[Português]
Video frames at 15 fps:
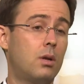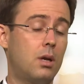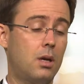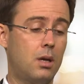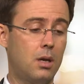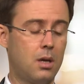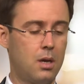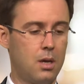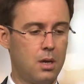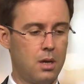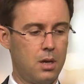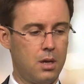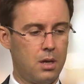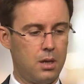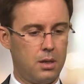né,
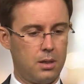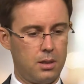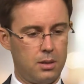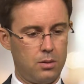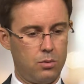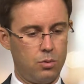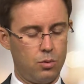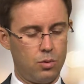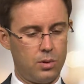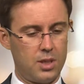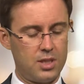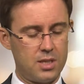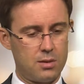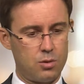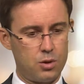do, da
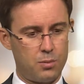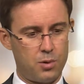gestão de